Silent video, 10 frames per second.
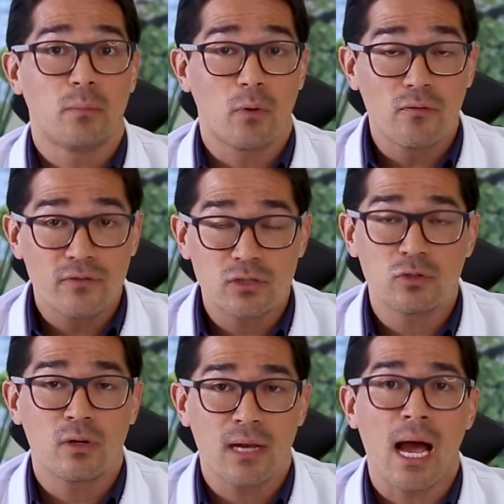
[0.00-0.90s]

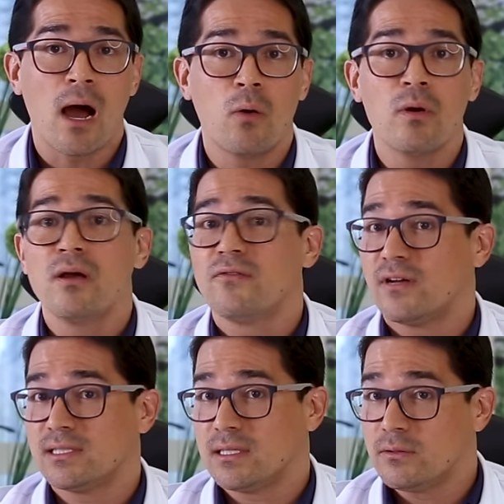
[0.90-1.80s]
profissional,
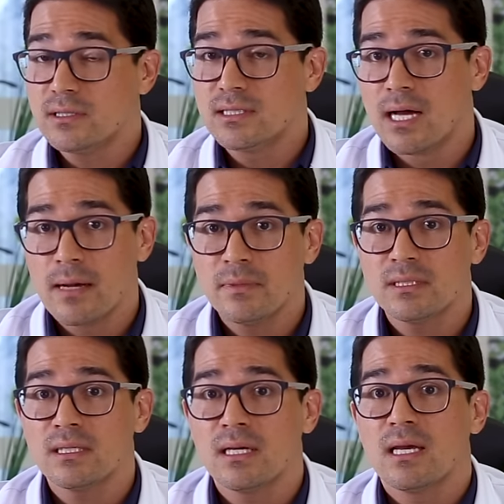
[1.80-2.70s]
fazendo
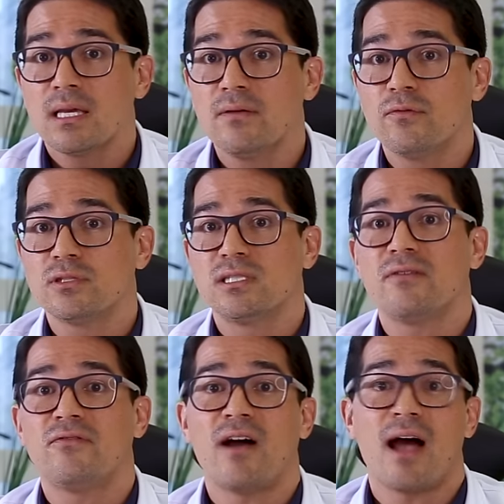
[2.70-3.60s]
exames, que
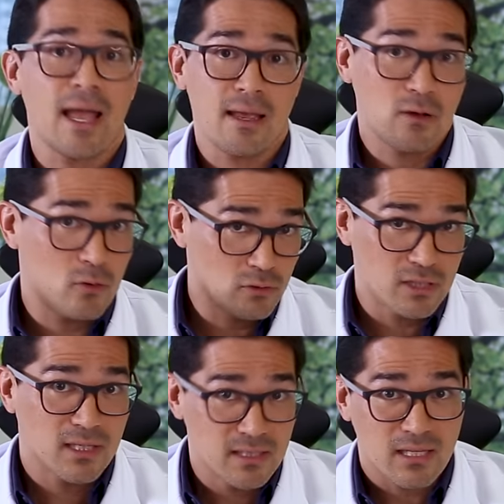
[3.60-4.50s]
você vai
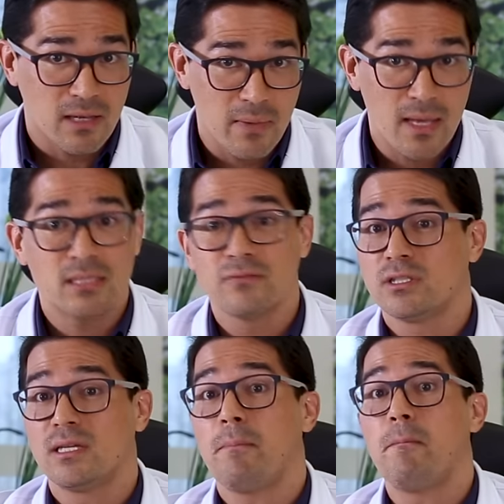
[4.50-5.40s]
conseguir saber se
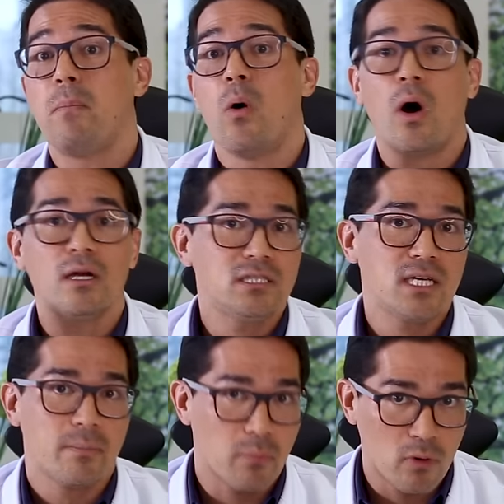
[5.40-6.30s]
você pode
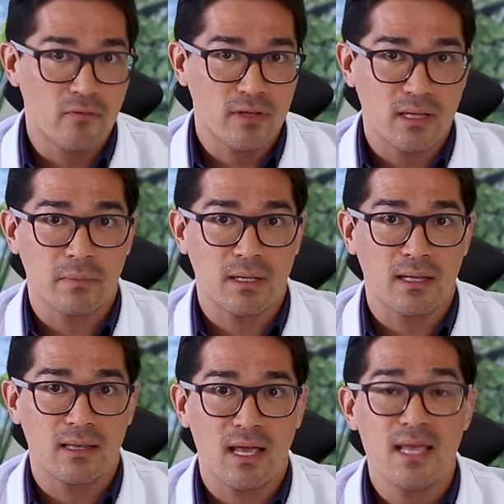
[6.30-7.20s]
repor
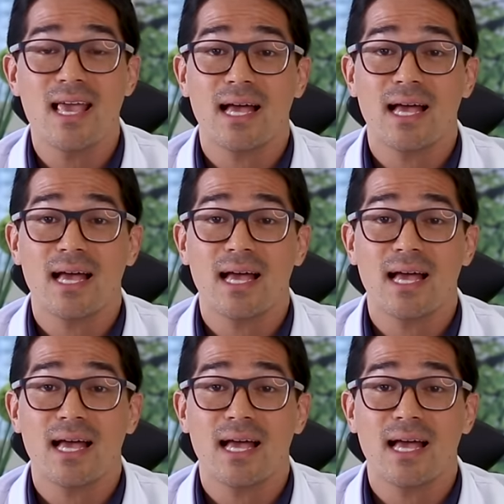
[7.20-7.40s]
vitamina D e